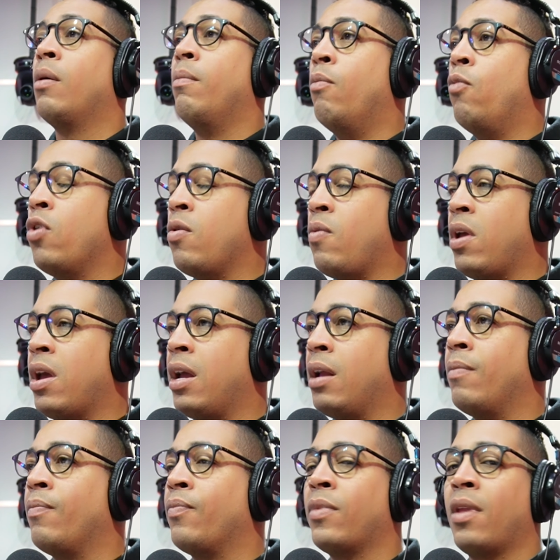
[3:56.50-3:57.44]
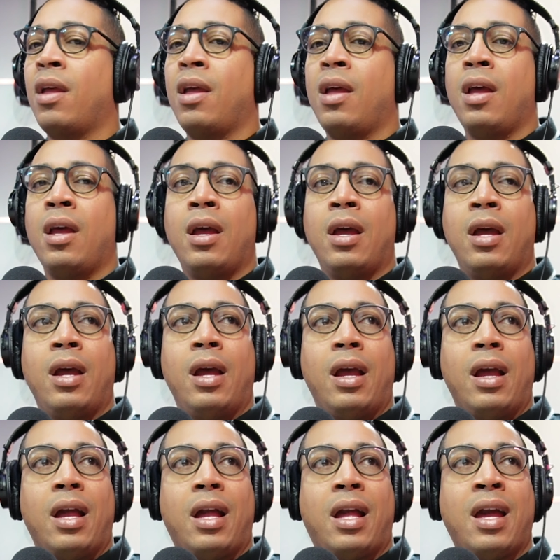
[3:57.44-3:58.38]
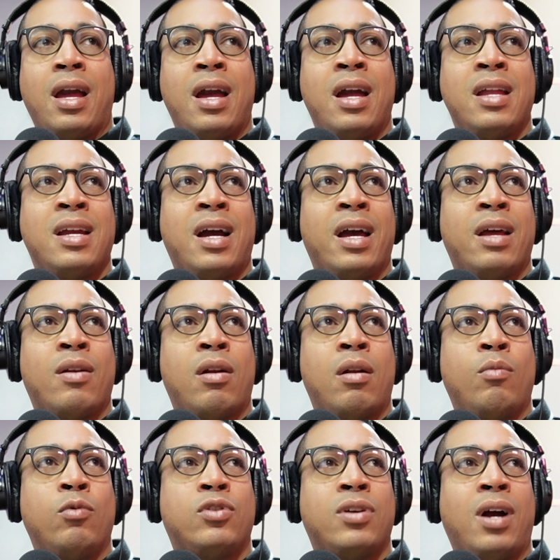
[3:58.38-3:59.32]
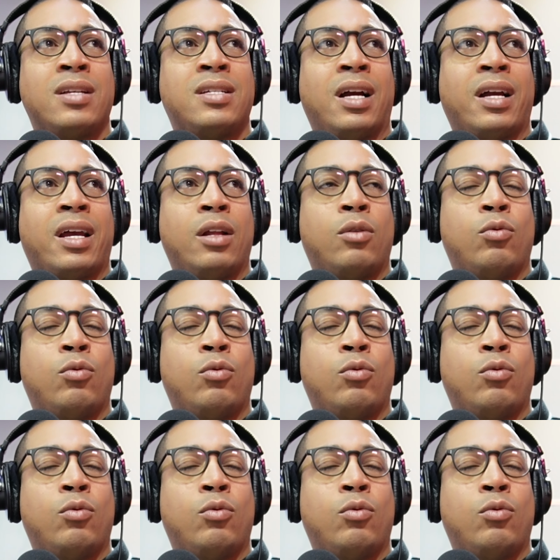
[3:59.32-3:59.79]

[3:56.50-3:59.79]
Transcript: Muy bien. Que ella era una muchacha que